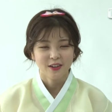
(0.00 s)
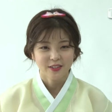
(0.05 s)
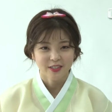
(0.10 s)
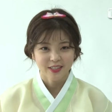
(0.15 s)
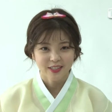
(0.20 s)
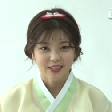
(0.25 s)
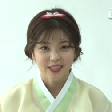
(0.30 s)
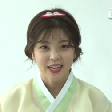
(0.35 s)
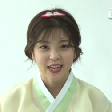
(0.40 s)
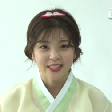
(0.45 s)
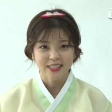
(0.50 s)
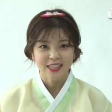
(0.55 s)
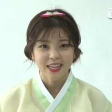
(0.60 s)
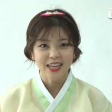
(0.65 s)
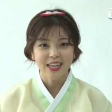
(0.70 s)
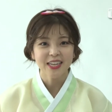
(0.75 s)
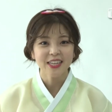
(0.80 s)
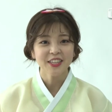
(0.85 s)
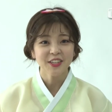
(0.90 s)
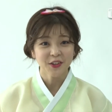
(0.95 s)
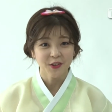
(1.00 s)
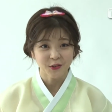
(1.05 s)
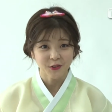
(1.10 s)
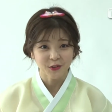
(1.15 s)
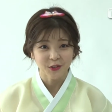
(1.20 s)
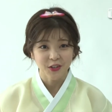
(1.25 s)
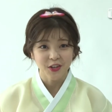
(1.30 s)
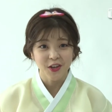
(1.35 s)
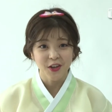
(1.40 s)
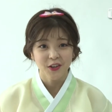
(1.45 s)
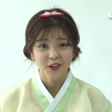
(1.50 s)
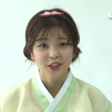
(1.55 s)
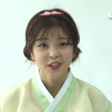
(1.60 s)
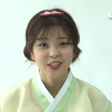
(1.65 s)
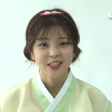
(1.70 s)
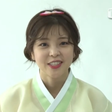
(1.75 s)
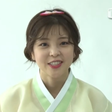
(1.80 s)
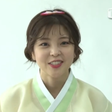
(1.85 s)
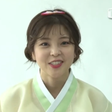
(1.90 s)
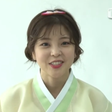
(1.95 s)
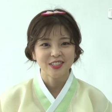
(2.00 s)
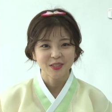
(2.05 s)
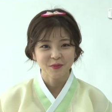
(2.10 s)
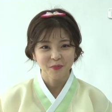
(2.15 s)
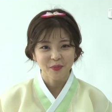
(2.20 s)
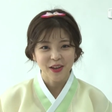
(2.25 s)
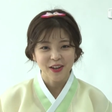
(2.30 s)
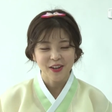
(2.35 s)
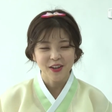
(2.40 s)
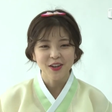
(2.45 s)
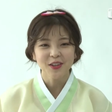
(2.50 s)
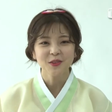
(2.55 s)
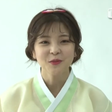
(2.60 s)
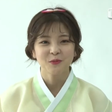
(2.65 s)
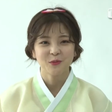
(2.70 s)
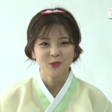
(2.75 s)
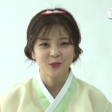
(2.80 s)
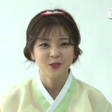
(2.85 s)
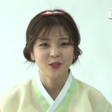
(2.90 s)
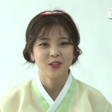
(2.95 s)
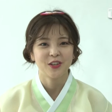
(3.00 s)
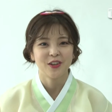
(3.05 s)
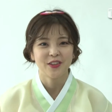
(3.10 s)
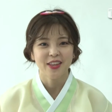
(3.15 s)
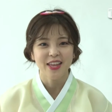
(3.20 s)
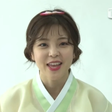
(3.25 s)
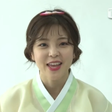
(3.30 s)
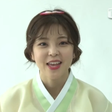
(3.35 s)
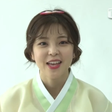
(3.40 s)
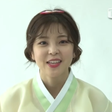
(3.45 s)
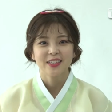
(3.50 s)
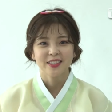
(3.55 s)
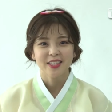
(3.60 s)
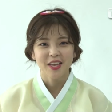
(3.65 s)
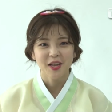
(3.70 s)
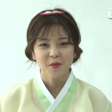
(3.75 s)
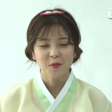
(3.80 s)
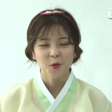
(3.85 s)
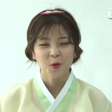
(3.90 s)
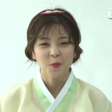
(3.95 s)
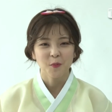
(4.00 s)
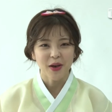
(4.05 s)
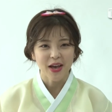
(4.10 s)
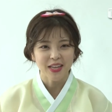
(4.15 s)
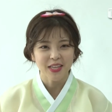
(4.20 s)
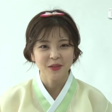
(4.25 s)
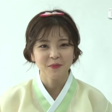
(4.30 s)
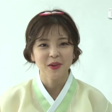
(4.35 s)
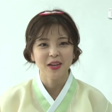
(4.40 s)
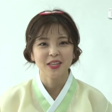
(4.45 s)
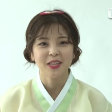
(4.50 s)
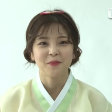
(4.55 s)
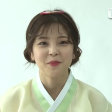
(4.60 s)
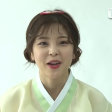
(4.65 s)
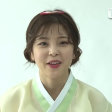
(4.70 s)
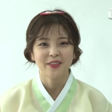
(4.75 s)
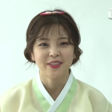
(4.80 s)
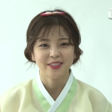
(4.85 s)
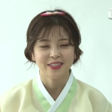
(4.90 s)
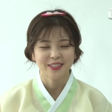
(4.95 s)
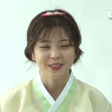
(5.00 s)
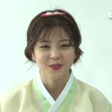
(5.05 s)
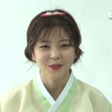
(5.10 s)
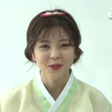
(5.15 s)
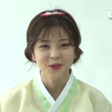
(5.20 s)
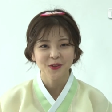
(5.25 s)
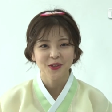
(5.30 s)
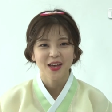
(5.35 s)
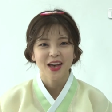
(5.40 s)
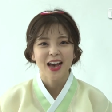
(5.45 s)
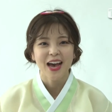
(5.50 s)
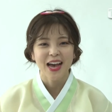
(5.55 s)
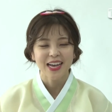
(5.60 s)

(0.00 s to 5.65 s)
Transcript: 지금까지 혜인이었고요. 2018년 무술년에 새해 복 많이 많이 받으시고